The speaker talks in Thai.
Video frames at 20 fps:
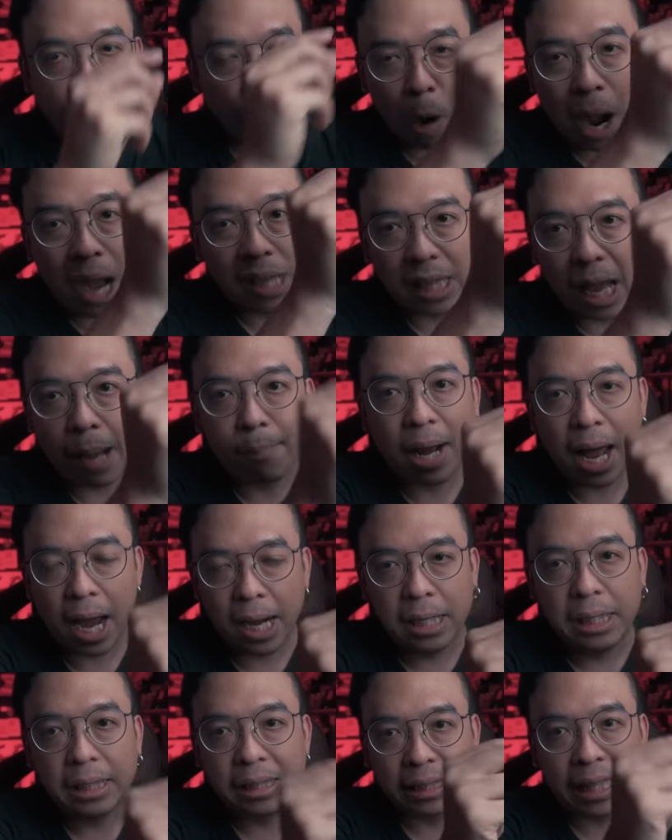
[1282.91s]
วางไทม์ไล
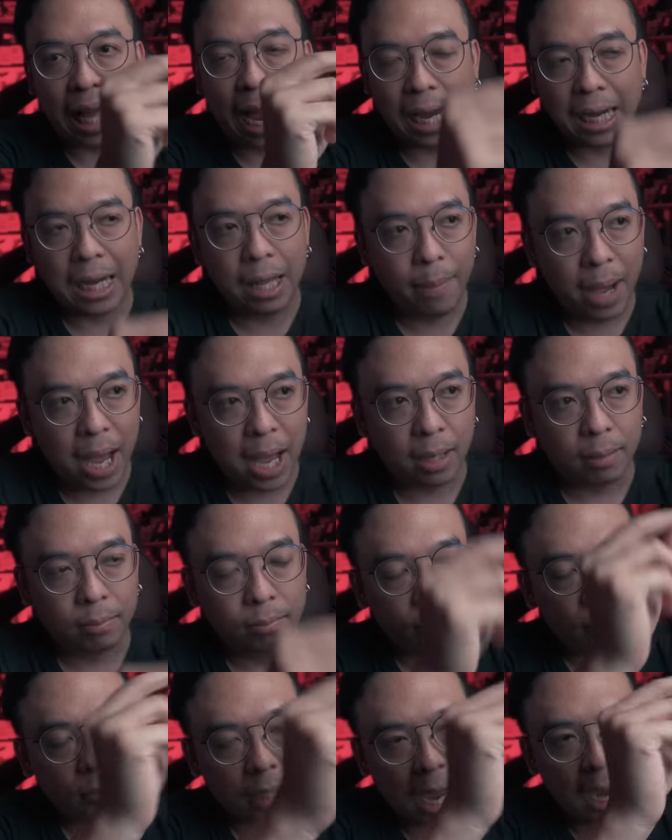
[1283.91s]
น์เลยจะถ่ายอะไรบ้าง
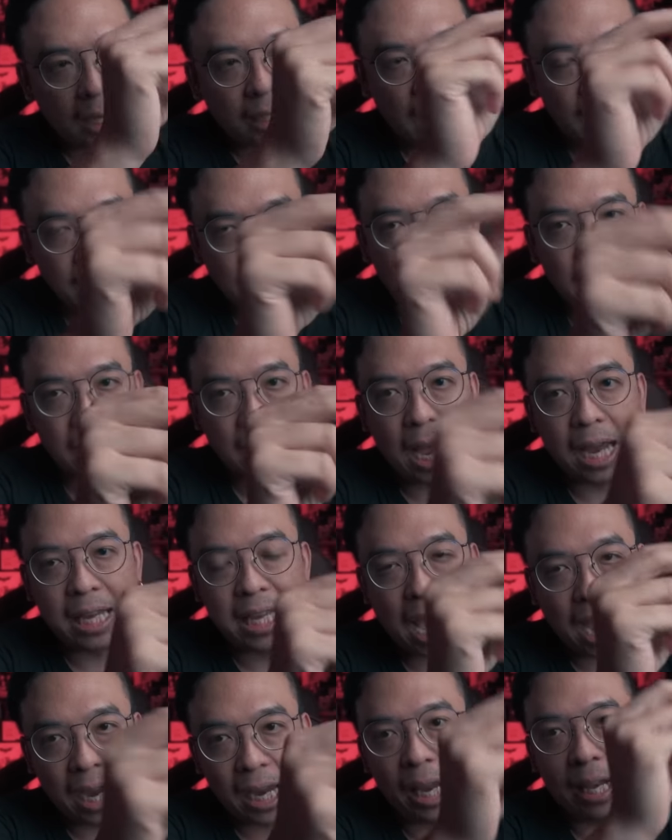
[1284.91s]
ถ่ายถ่ายถ่ายถ่าย
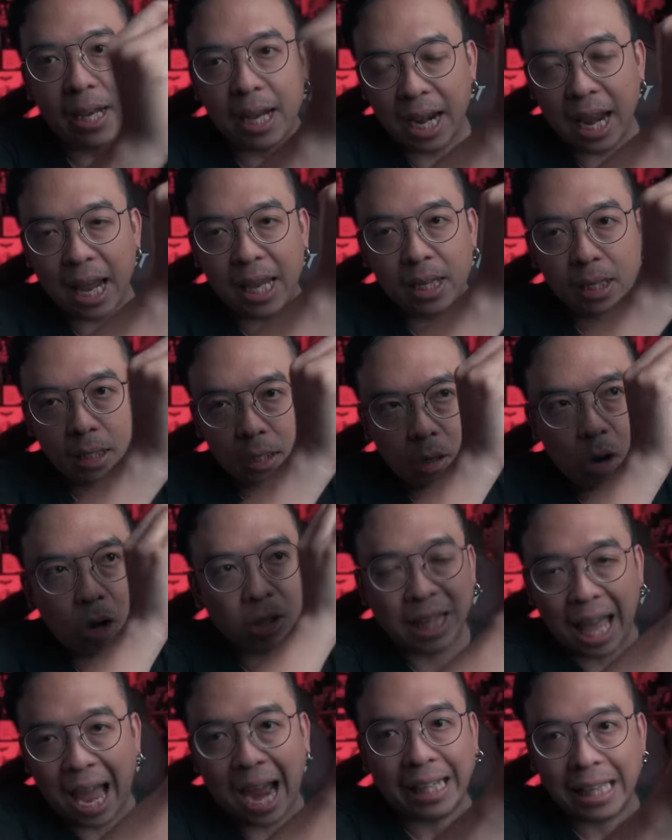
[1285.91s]
อยากเห็นอะไร ก็
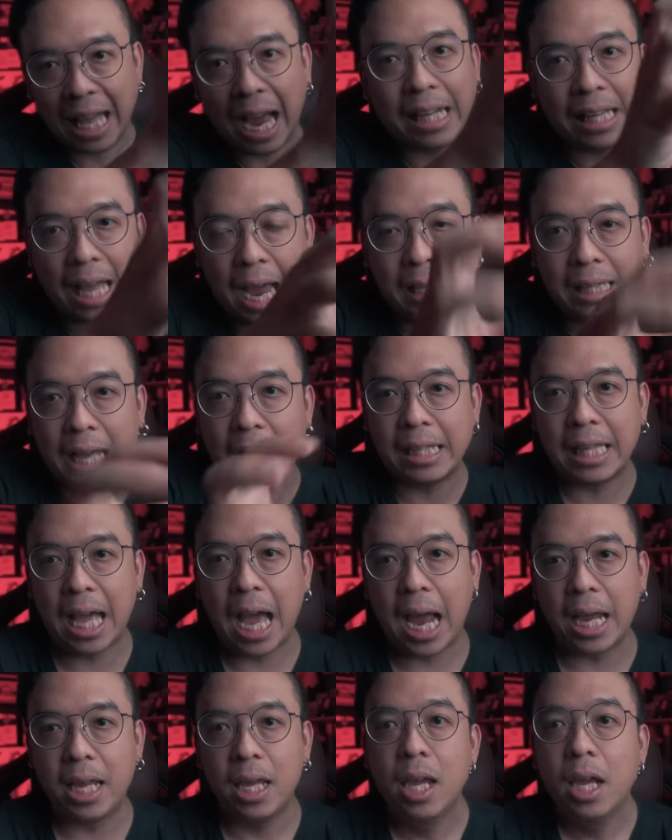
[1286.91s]
ถ่ายถ่ายถ่ายถ่าย
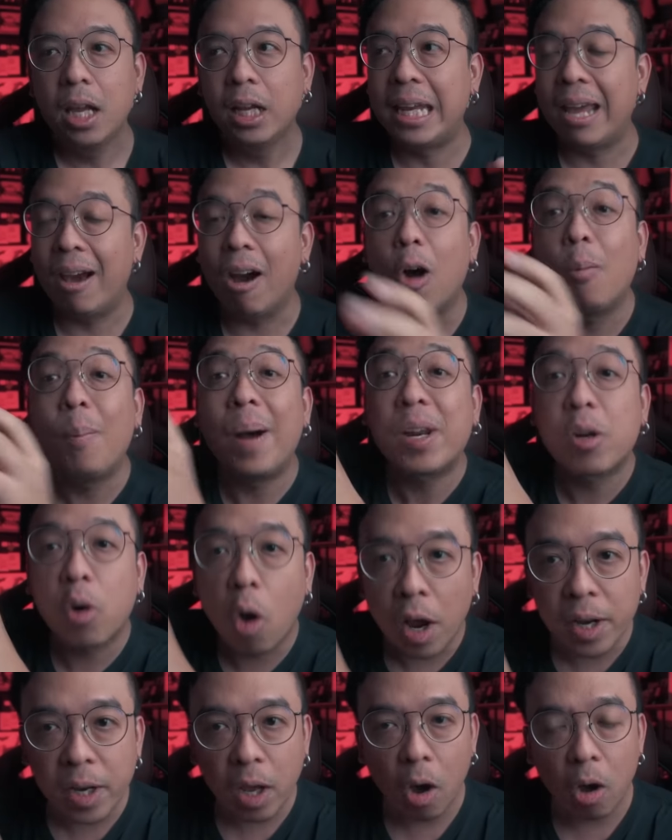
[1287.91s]
ถ่ายเดี๋ยวเอามา
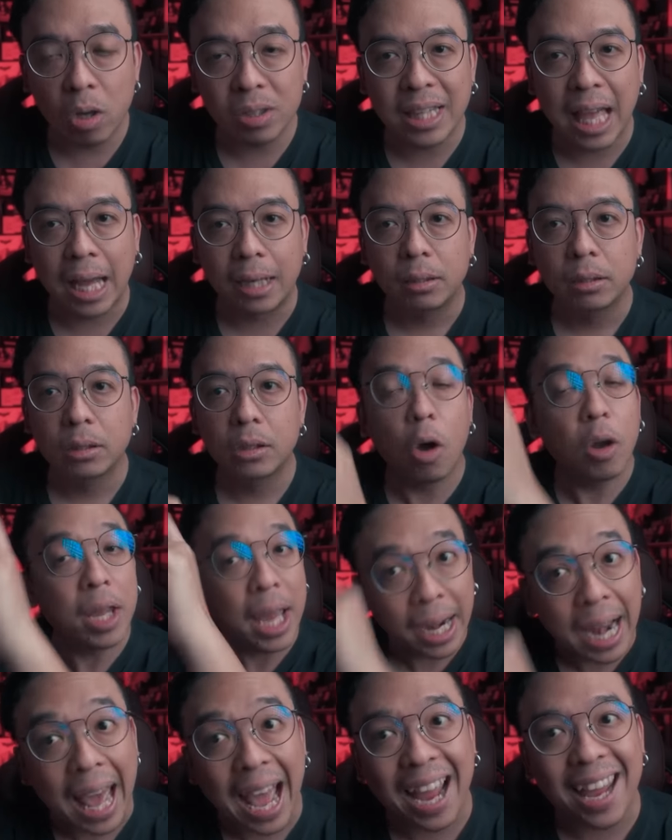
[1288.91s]
ร้อยในห้องตัดก็
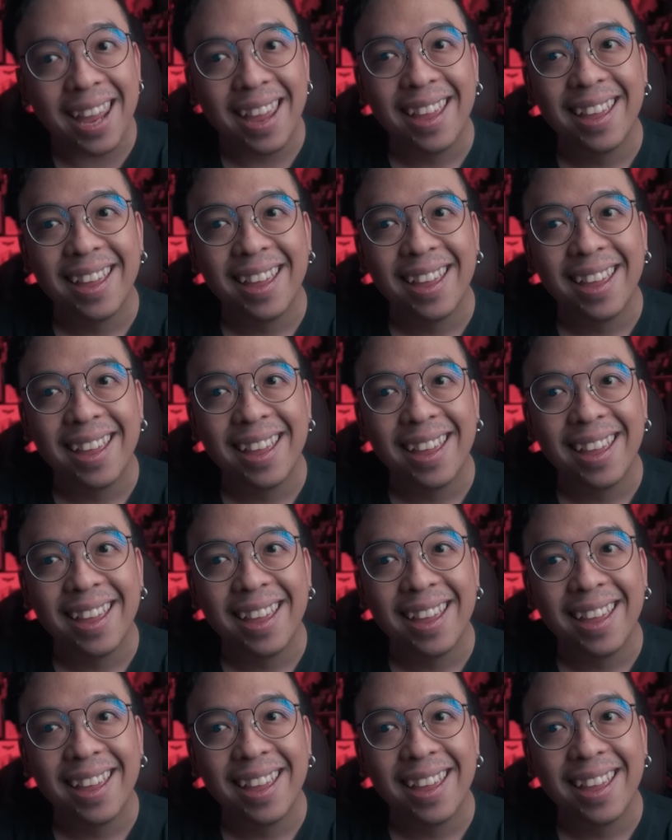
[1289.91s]
ยังได้